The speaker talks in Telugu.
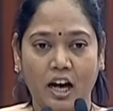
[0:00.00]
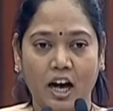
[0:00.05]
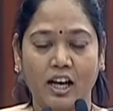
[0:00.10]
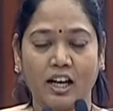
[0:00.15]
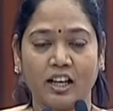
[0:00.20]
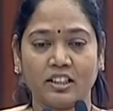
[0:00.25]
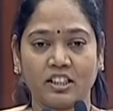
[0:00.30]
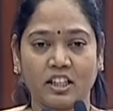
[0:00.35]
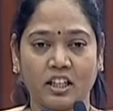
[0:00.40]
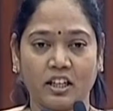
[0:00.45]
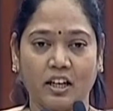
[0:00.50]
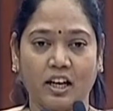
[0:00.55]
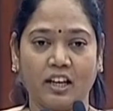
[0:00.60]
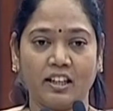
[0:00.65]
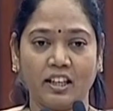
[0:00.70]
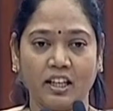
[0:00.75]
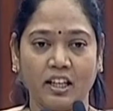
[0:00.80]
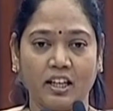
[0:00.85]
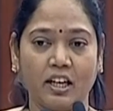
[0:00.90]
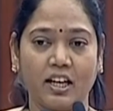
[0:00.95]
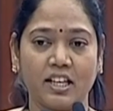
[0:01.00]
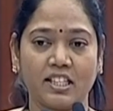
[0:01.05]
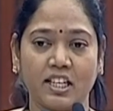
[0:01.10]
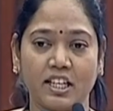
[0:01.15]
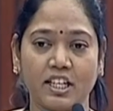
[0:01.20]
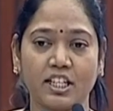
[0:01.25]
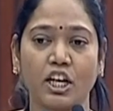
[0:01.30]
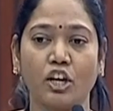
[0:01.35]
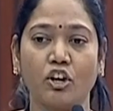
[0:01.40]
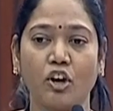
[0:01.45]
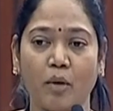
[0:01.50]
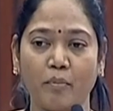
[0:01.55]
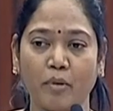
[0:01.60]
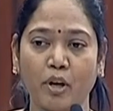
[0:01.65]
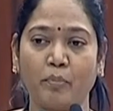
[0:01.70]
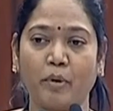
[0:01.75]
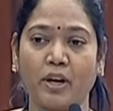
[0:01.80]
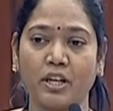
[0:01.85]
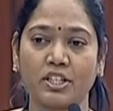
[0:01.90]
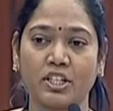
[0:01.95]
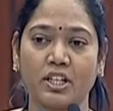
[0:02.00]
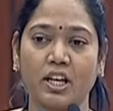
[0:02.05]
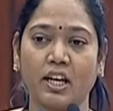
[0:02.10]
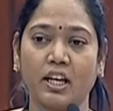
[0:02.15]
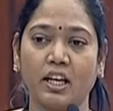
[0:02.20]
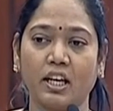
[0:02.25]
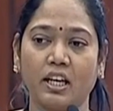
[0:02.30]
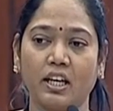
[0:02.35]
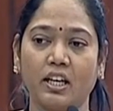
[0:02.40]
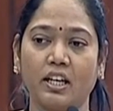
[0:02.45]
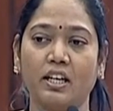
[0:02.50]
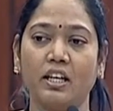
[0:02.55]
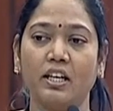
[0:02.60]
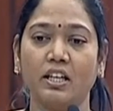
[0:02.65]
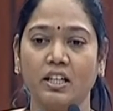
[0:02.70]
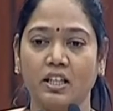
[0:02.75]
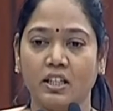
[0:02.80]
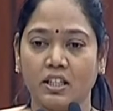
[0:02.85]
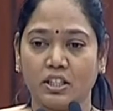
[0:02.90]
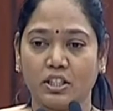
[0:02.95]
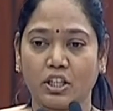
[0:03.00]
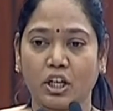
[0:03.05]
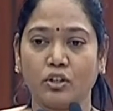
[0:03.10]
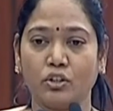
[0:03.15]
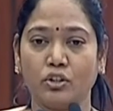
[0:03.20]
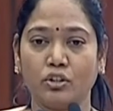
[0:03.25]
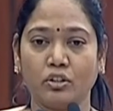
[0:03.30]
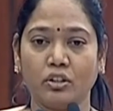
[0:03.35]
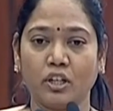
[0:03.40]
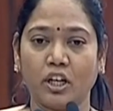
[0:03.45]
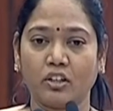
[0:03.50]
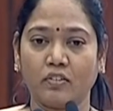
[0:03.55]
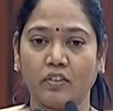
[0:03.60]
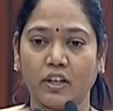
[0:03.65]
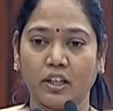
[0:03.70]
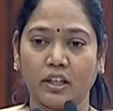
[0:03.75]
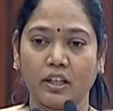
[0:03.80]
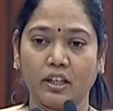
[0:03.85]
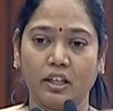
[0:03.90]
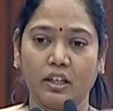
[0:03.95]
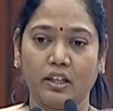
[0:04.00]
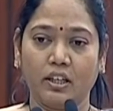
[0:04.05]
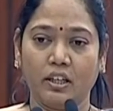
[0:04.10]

ఆ అది ఆ శిక్షలు అమలుపరచడానికి జరుగుతున్నటువంటి